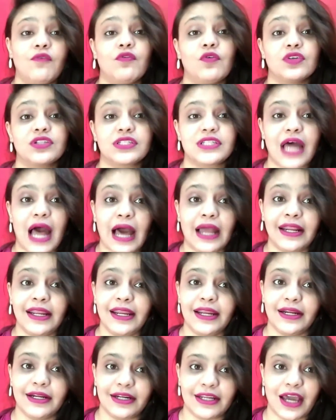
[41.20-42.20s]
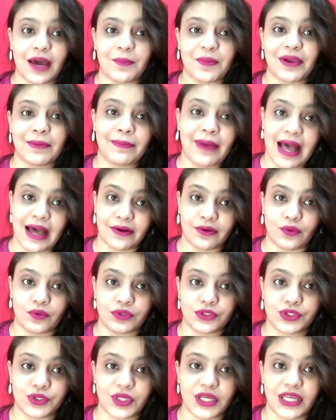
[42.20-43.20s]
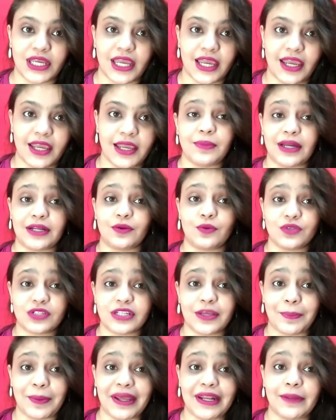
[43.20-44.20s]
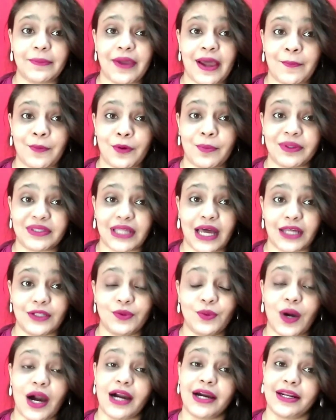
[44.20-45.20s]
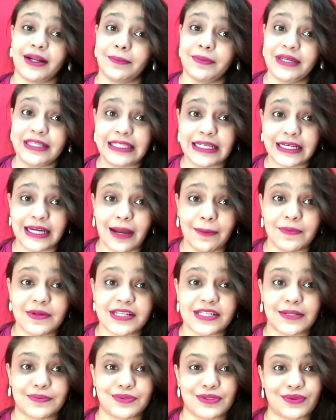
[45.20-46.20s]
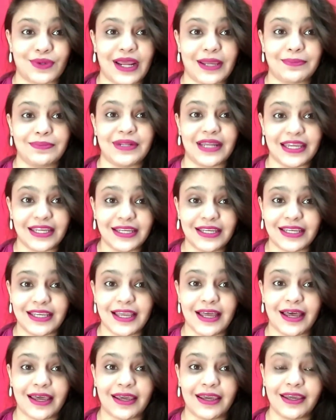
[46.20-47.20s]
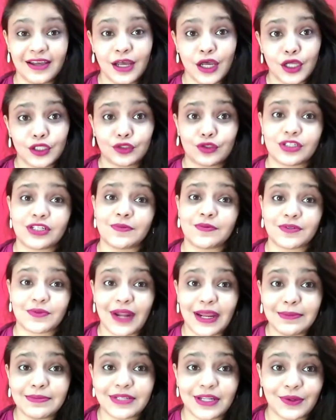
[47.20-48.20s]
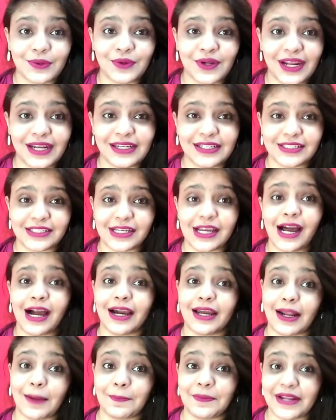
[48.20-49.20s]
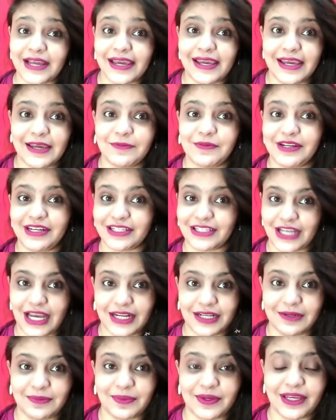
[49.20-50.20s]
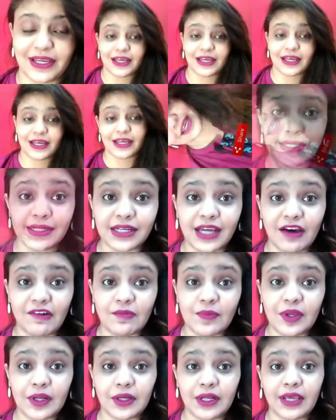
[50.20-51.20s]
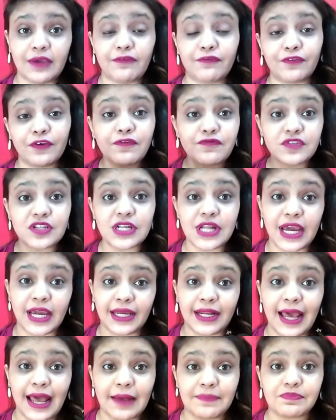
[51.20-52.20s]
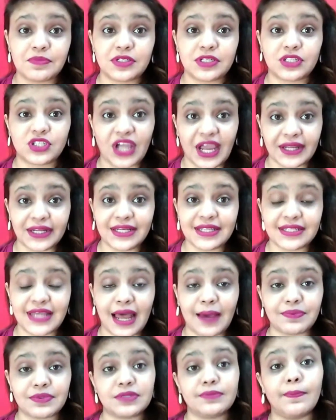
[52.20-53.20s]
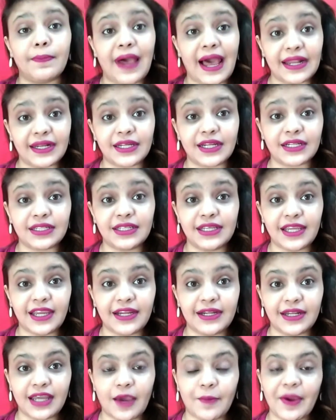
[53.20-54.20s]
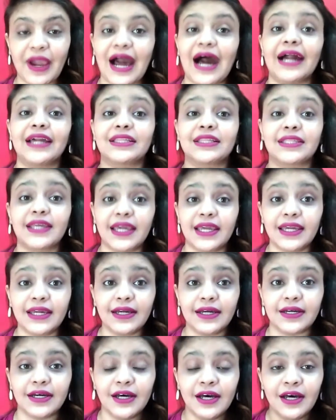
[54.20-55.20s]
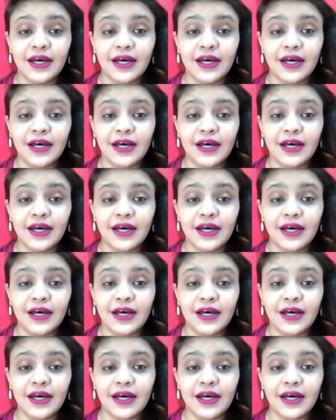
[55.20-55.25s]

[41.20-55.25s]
वो सारी इंडिया में बैन हो चुकी हैं बट उससे पहले मैं आपको बता दूं अगर अभी तक आपने सब्सक्राइब नहीं किया है तो सब्सक्राइब जरूर कर लीजिएगा अगर आप नए हैं मेरे चैनल पे हाँ इंडियन गवर्नमेंट ने 59 ऐप्स चाइनीज ऐप्स बैन कर दी हैं इंडिया में आई थिंक